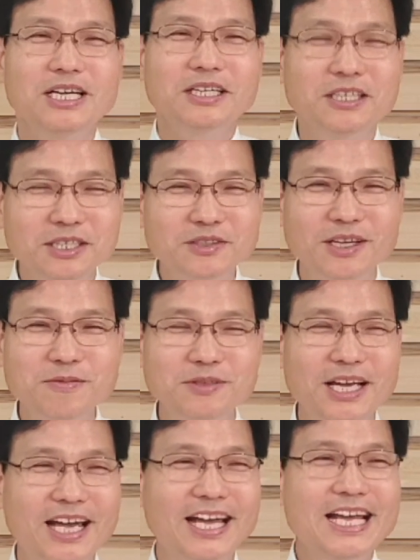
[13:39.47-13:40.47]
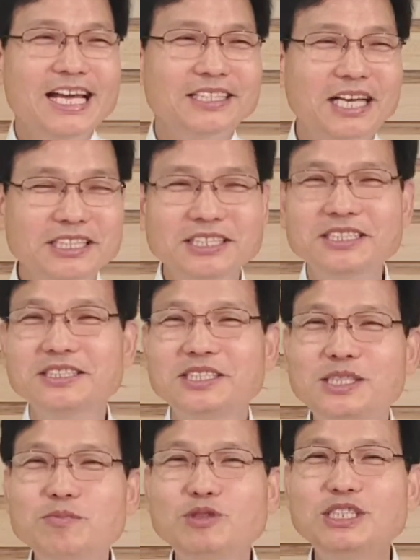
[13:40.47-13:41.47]
그렇기 때문에 당신은
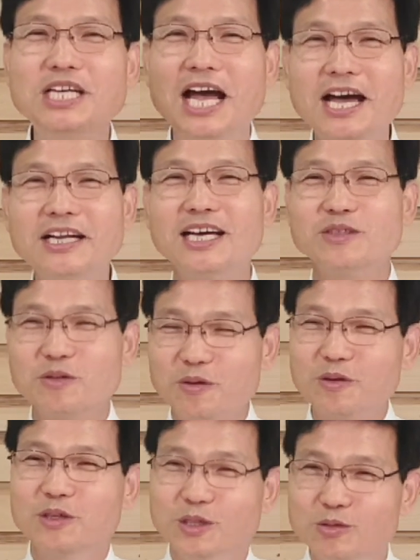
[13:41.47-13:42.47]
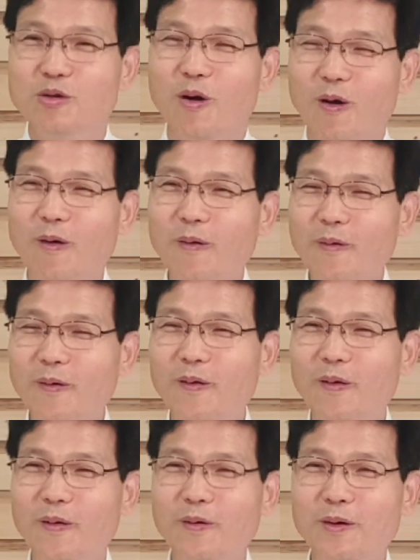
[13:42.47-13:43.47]
심지 않아도 거두고
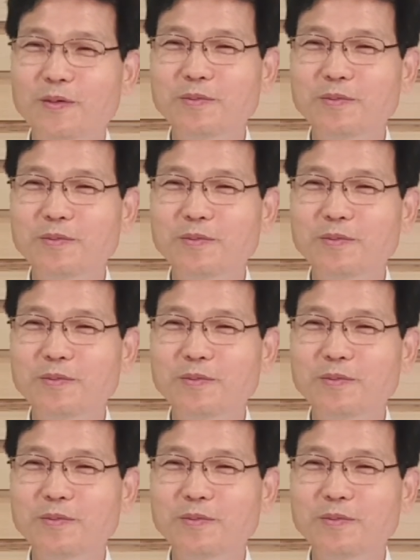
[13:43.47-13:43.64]
어,